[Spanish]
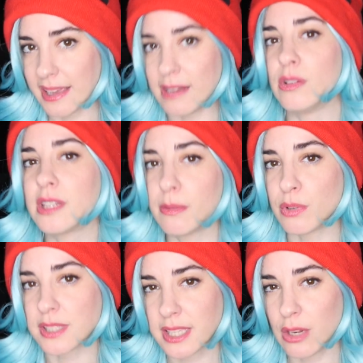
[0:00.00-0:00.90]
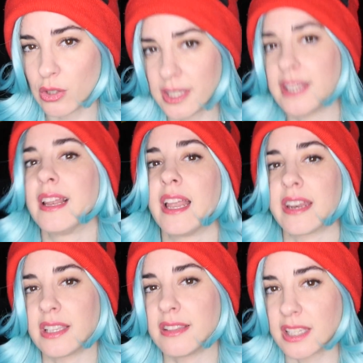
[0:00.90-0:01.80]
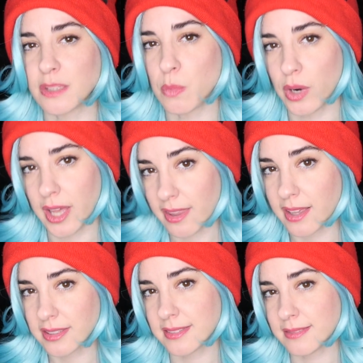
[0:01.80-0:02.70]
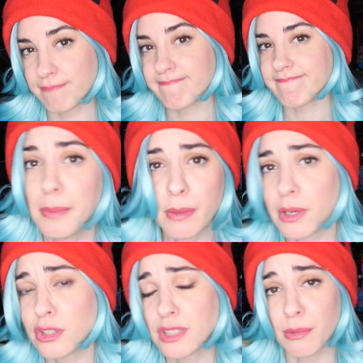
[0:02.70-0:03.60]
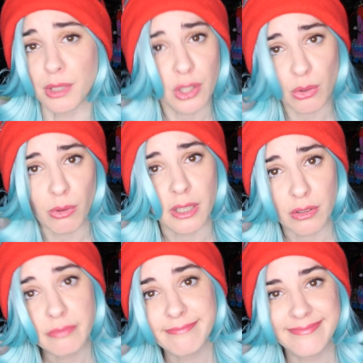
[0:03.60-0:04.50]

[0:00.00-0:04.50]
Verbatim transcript: El último estilo tiene las rayitas moradas. Pero bueno, está bonito igual, ¿no?